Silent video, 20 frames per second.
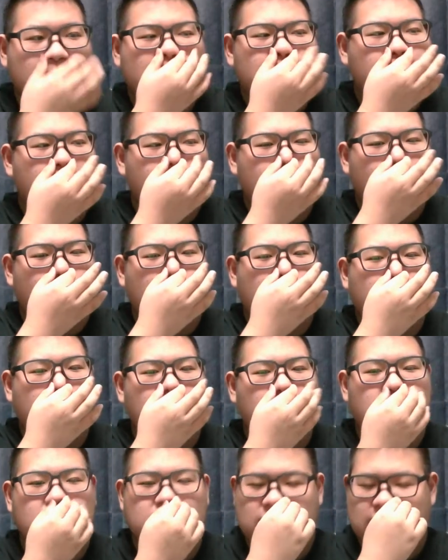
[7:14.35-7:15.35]

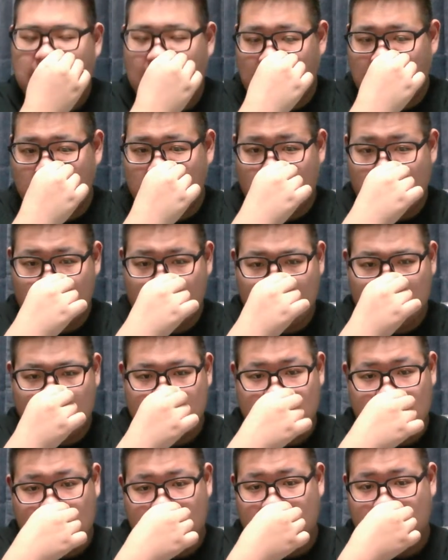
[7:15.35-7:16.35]
ボンボンボンボン痛いここが
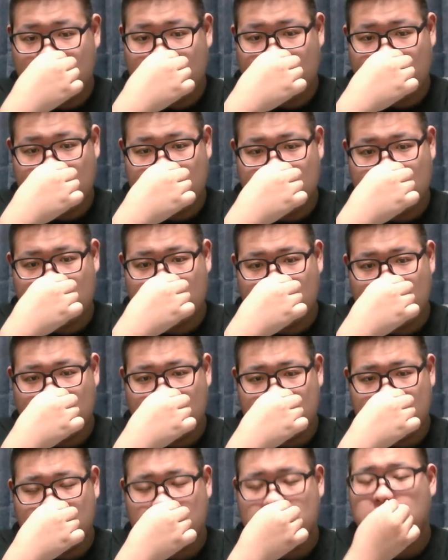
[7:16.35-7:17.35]
痛いのよ今できもん
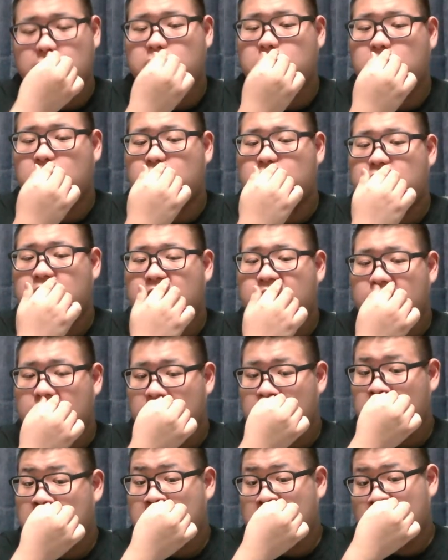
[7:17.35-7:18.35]
ができてるここね
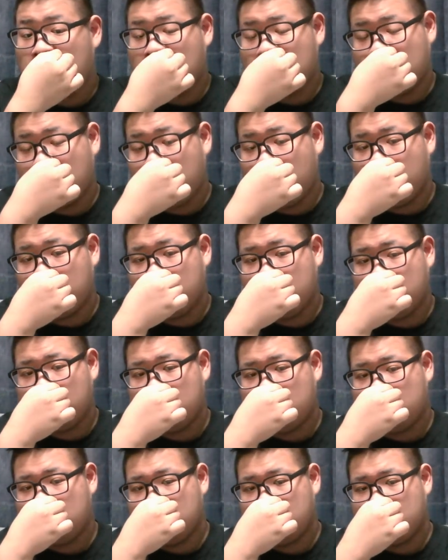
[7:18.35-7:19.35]
ここの奥
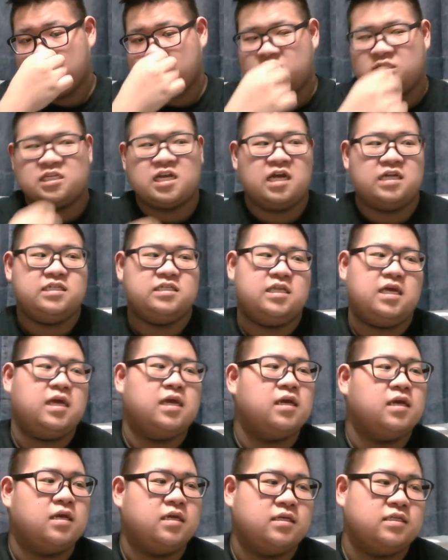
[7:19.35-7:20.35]
地下にね
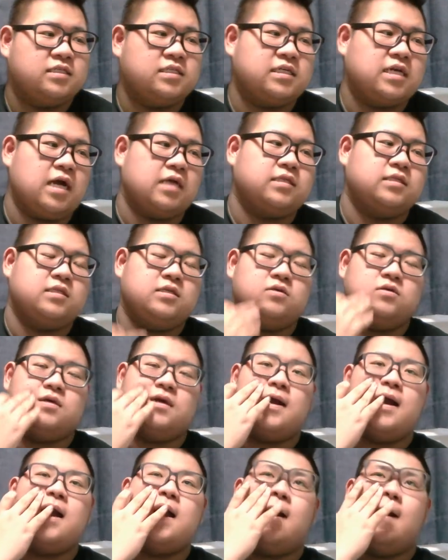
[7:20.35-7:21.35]
地下っていう
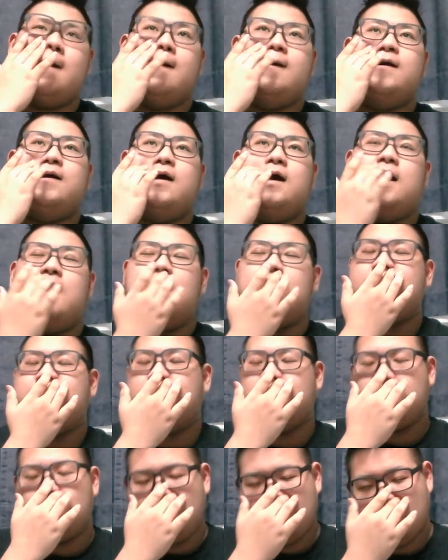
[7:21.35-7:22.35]
か穴
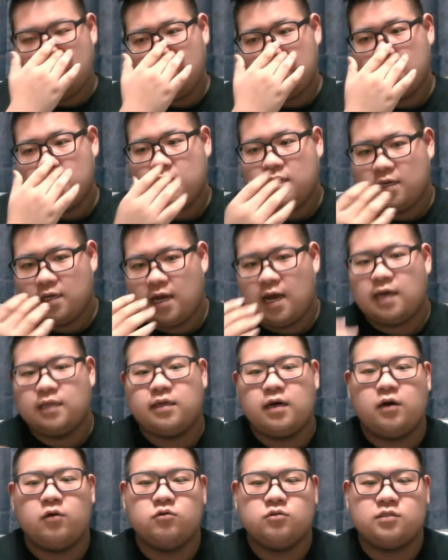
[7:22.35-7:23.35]

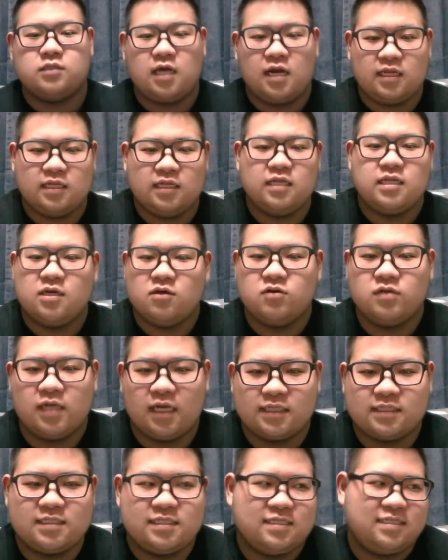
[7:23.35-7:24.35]
穴掘ったら出てくる
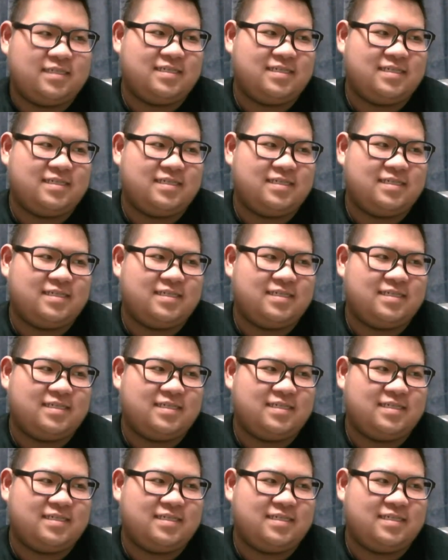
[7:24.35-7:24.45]
やつ。